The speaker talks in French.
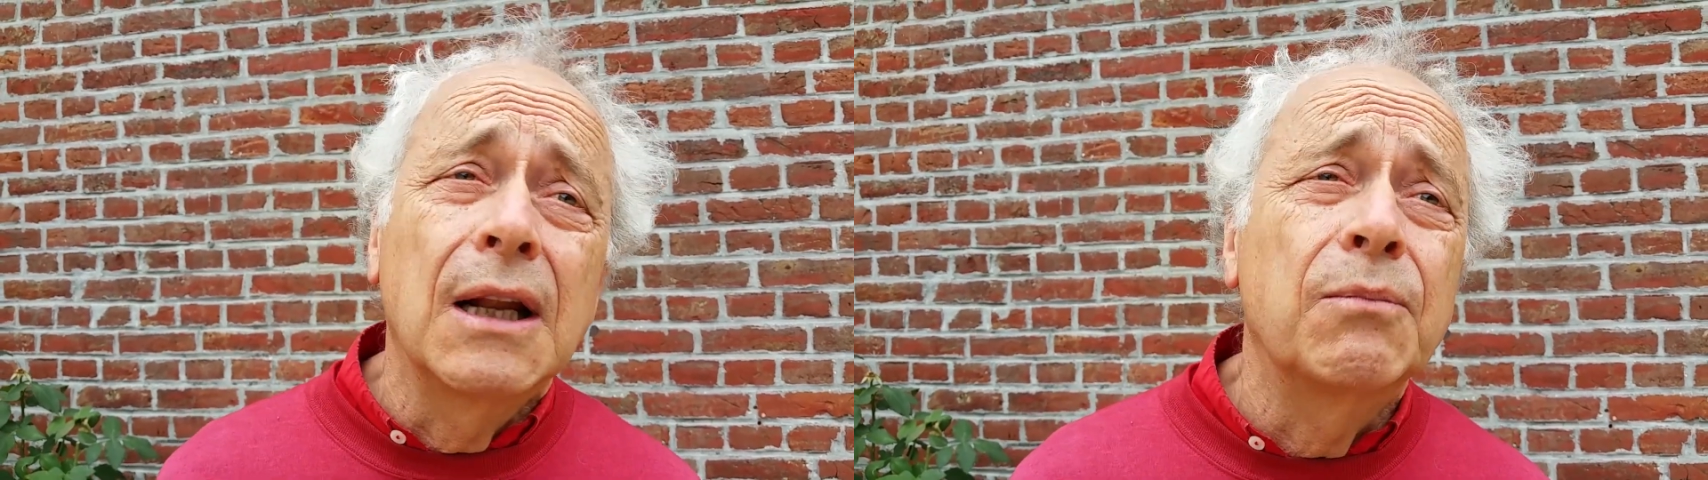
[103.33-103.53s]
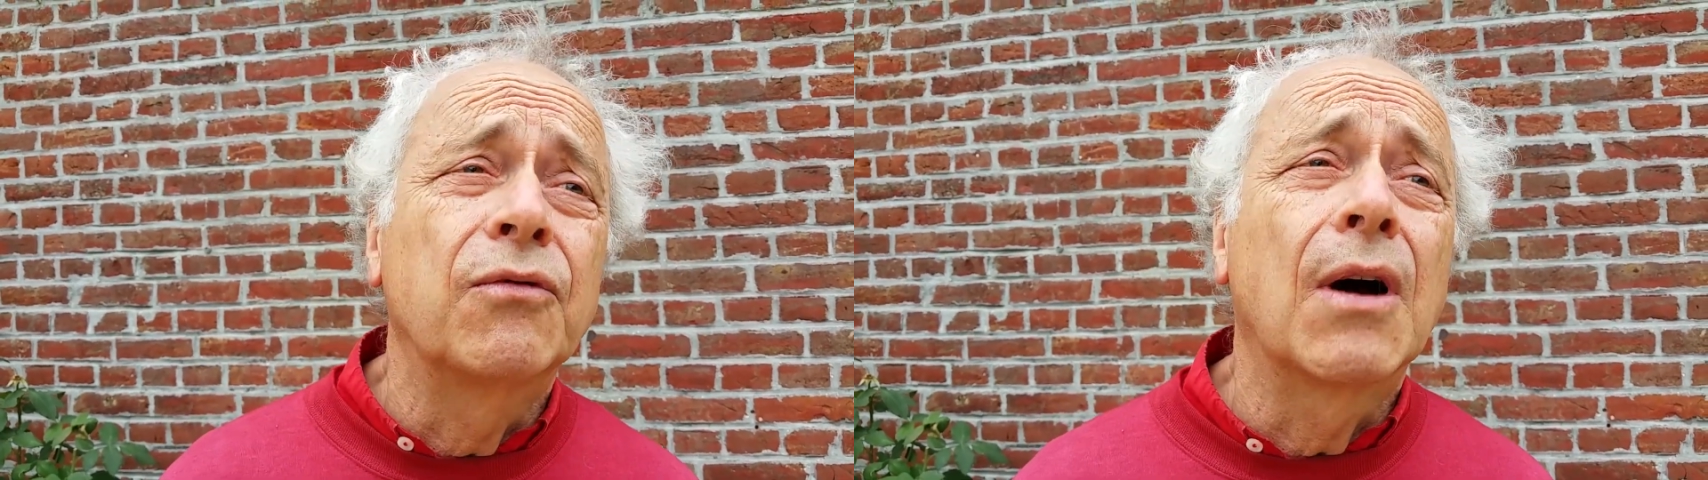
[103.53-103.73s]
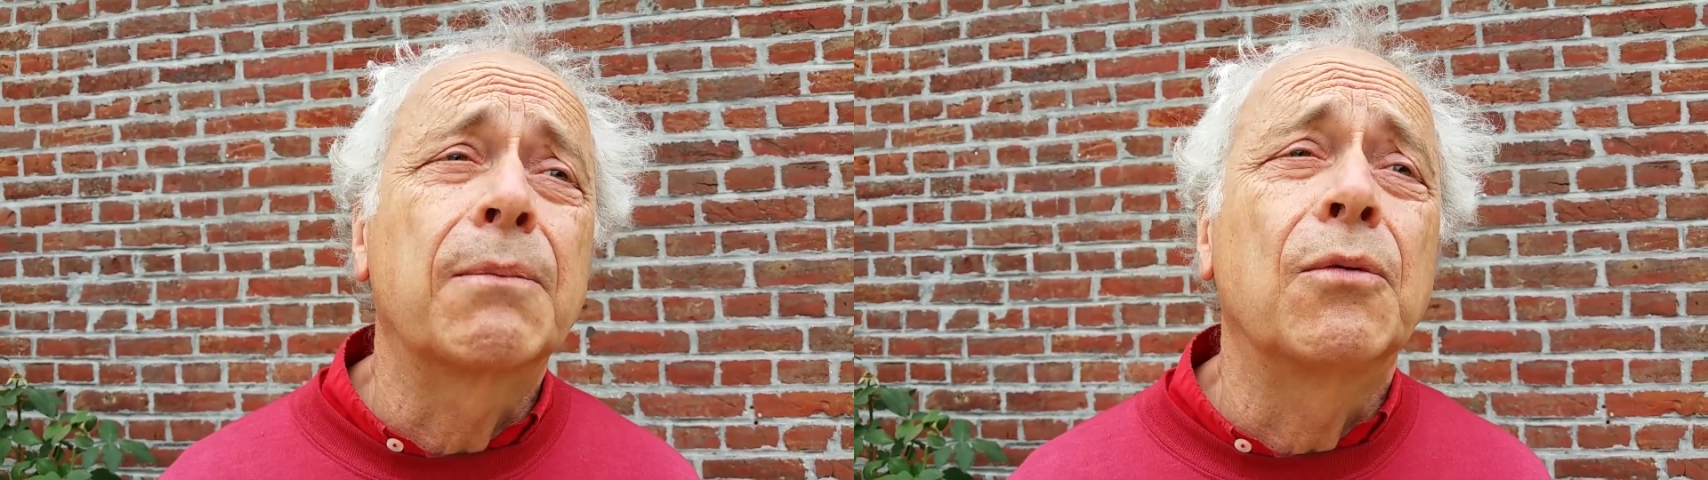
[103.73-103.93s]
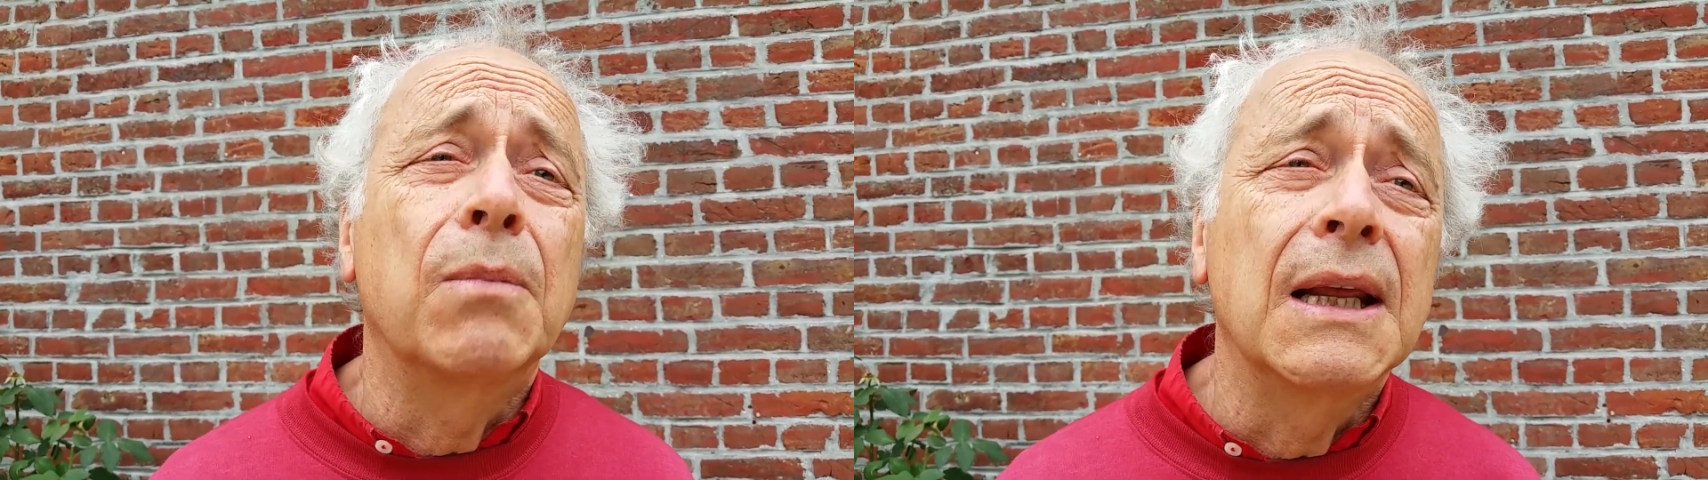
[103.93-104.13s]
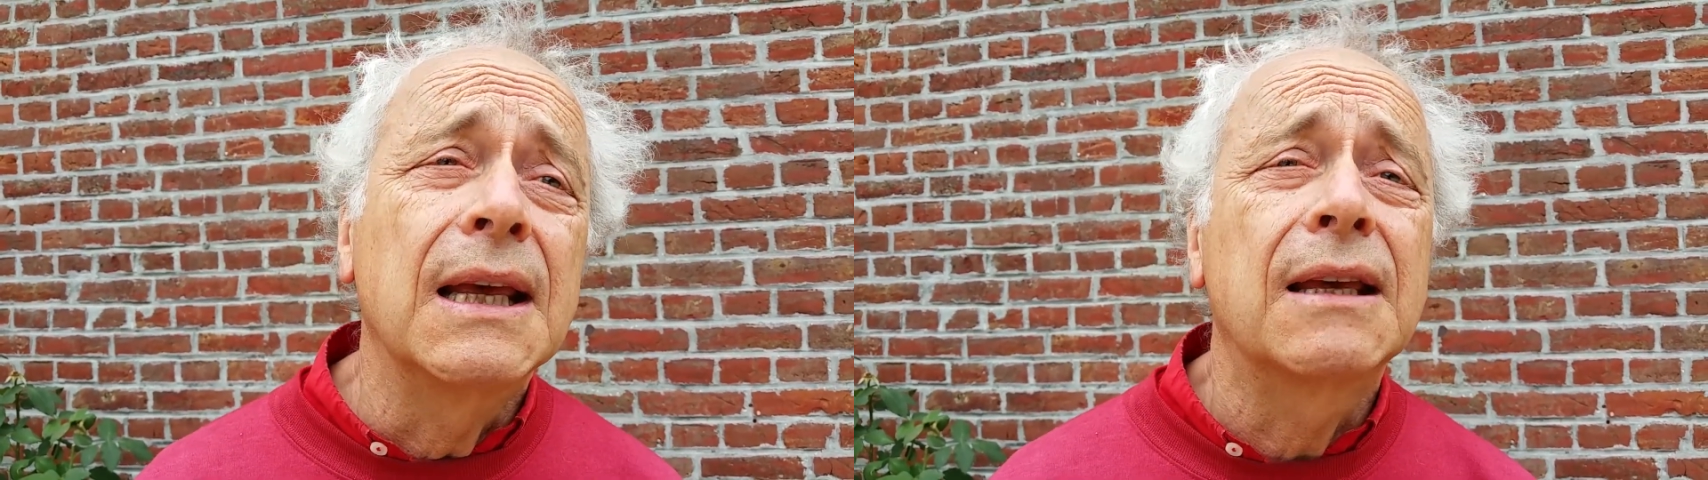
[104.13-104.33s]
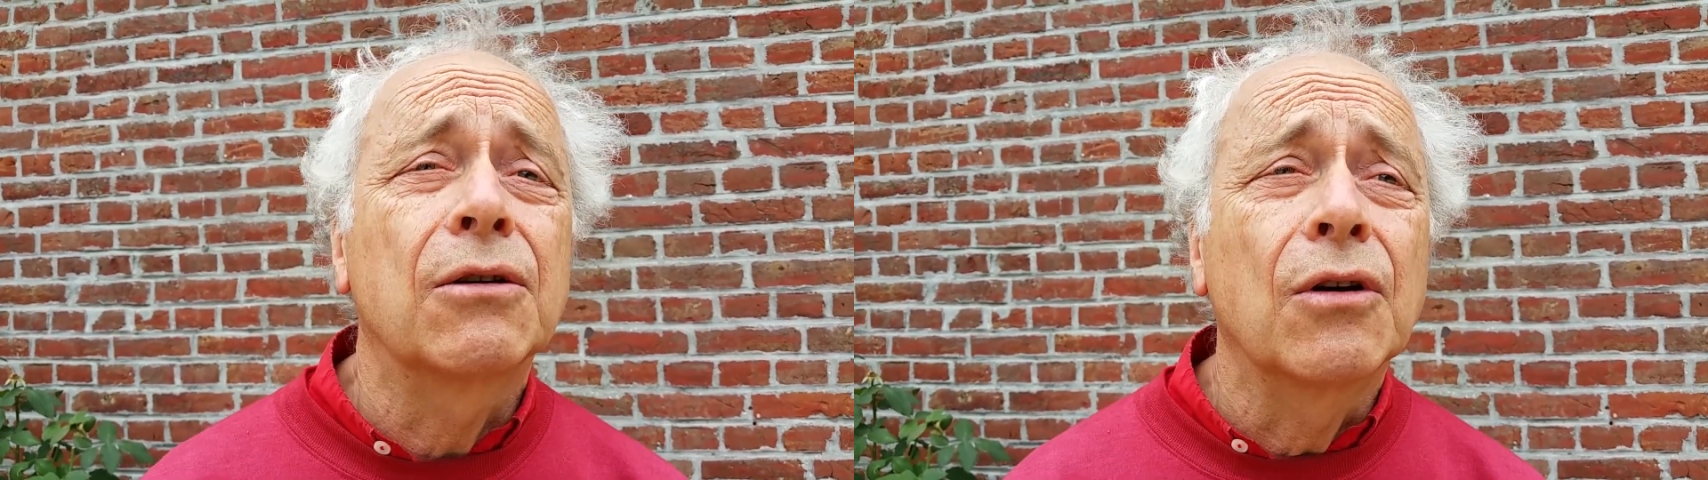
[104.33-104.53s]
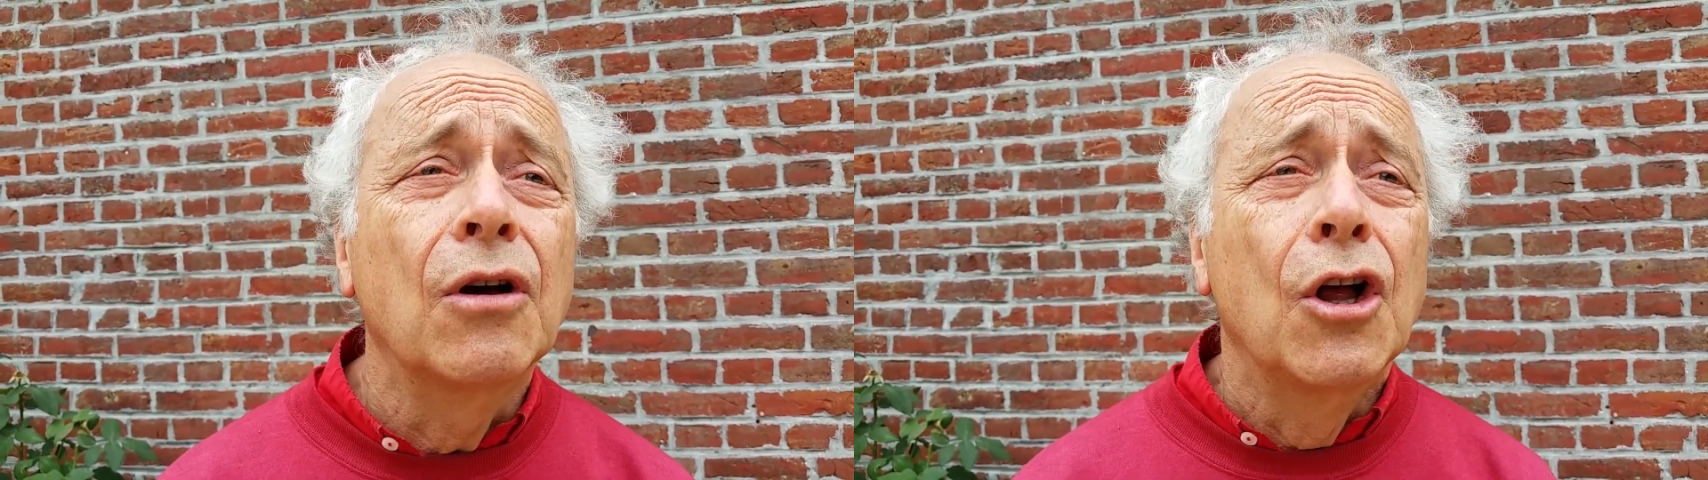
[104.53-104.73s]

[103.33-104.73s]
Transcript: les pouvoirs publics...